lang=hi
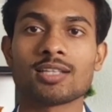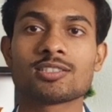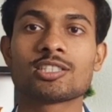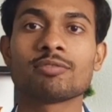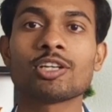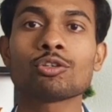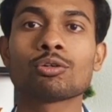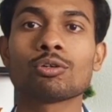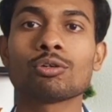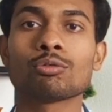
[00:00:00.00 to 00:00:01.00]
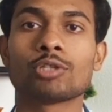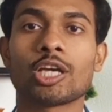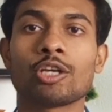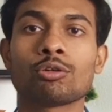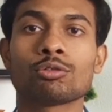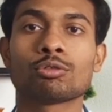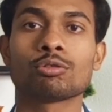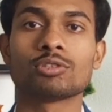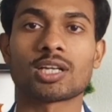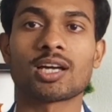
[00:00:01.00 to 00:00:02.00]
आज सिवन को उधेरो
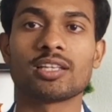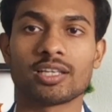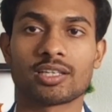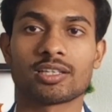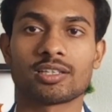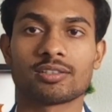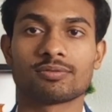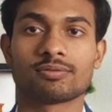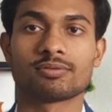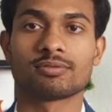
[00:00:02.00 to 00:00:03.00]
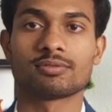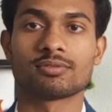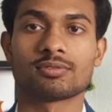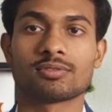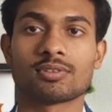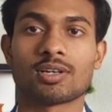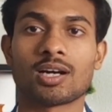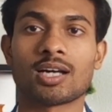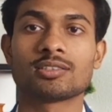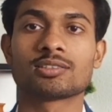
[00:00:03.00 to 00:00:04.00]
तो जरा देखे
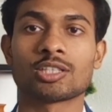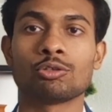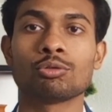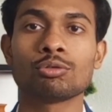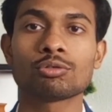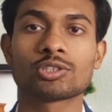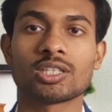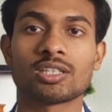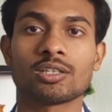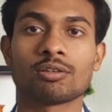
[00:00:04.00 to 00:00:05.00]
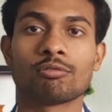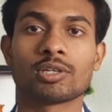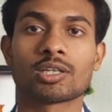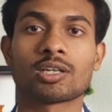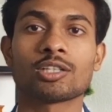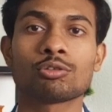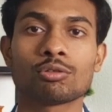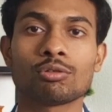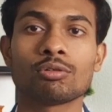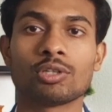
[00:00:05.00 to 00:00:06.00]
आज संदूक से वे खत
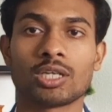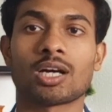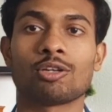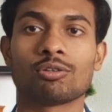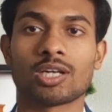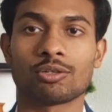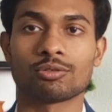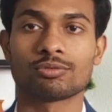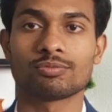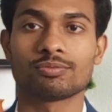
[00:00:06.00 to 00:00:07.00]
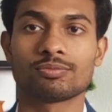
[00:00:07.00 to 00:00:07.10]
तो निकालो यारो